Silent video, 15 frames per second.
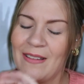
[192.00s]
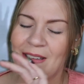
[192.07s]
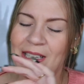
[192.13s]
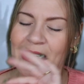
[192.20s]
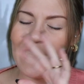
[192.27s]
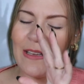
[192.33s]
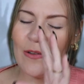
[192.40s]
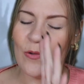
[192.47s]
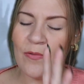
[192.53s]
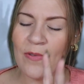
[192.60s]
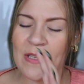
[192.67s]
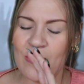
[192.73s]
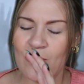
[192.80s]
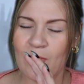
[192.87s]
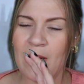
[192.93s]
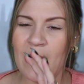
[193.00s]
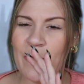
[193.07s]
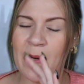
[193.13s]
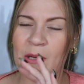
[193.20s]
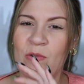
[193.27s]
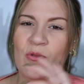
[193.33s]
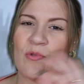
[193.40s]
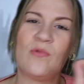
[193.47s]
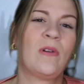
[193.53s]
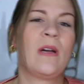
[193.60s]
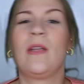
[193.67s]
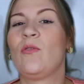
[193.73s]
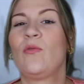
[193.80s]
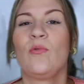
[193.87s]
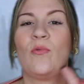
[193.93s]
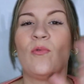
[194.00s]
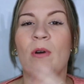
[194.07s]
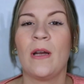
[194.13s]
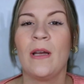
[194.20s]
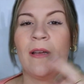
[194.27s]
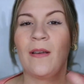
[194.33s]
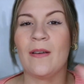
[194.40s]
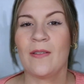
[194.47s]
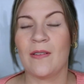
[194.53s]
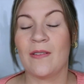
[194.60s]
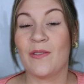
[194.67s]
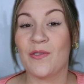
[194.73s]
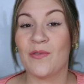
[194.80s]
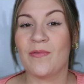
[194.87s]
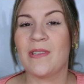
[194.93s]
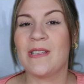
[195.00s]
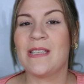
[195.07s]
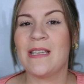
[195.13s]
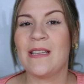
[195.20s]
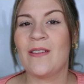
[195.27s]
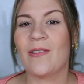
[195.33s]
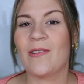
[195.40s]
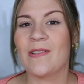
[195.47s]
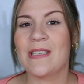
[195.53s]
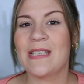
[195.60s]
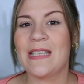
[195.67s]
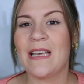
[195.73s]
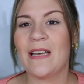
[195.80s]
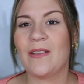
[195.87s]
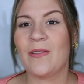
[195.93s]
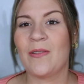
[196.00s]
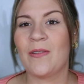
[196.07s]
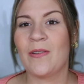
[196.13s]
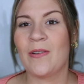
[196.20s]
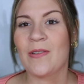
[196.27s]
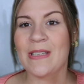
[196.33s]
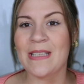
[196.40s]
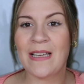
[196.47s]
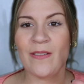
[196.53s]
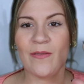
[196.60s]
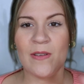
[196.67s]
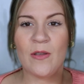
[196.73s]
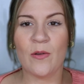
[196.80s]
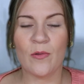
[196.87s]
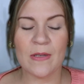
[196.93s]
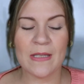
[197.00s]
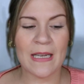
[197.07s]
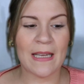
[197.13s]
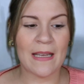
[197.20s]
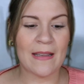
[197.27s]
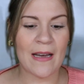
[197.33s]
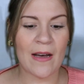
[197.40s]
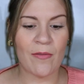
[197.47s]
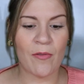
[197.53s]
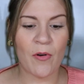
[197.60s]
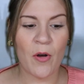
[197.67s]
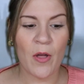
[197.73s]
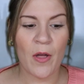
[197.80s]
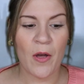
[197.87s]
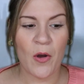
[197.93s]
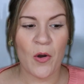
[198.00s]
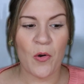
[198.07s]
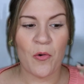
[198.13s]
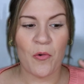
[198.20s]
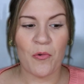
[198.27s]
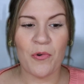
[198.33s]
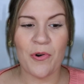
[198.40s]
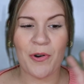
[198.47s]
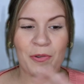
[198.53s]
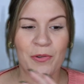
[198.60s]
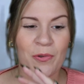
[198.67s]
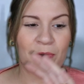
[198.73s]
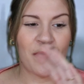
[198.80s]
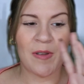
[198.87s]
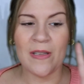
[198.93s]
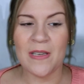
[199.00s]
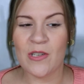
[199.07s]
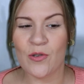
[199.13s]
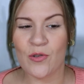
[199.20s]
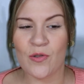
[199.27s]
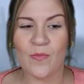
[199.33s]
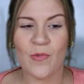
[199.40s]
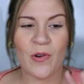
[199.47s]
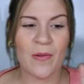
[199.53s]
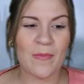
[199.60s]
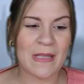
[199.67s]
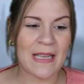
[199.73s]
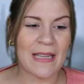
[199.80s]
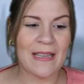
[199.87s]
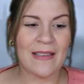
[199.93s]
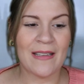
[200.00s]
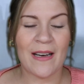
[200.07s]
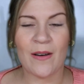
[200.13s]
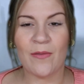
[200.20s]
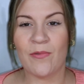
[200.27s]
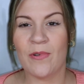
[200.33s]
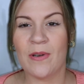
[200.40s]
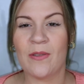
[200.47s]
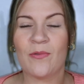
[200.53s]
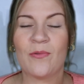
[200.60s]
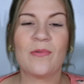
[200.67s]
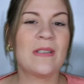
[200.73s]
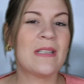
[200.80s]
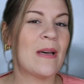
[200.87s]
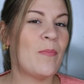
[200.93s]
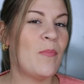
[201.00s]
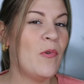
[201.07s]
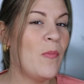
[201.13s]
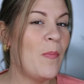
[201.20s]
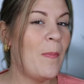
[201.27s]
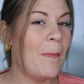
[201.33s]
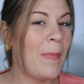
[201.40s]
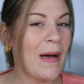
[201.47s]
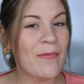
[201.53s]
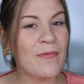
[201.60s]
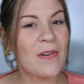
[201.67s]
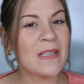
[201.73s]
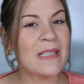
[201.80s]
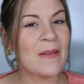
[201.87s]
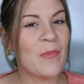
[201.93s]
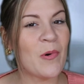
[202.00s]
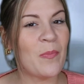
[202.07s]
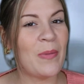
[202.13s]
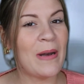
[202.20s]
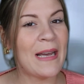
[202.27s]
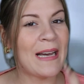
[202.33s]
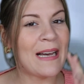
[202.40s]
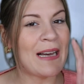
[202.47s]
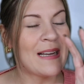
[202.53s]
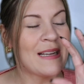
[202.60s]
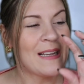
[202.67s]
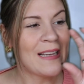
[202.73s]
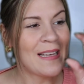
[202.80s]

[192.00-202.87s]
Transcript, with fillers: Déjà qu'il refasse toutes les peintures et tout, c'est ce que je vous disais dans l'ancienne euh, l'ancienne vidéo, celle qui était avant, où quand on fait des changements comme ça, des travaux et tout, ça peut pas forcément plaire